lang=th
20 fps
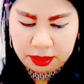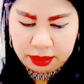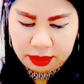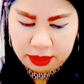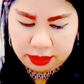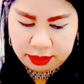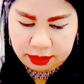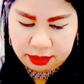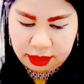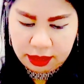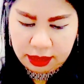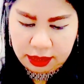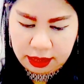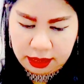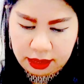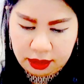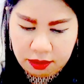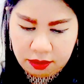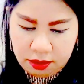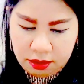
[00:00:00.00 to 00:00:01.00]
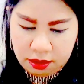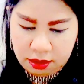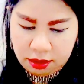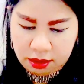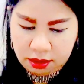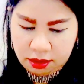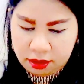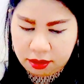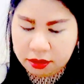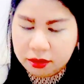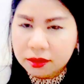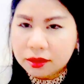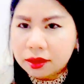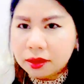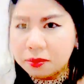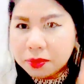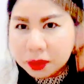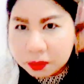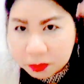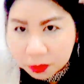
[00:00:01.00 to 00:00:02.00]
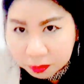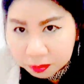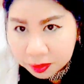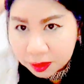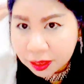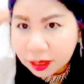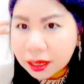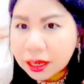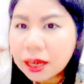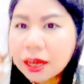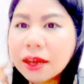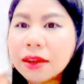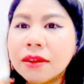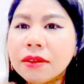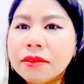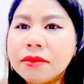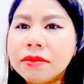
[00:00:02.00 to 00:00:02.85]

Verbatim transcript: ที่กระใจก็จะเป็นแบบนี้ค่ะ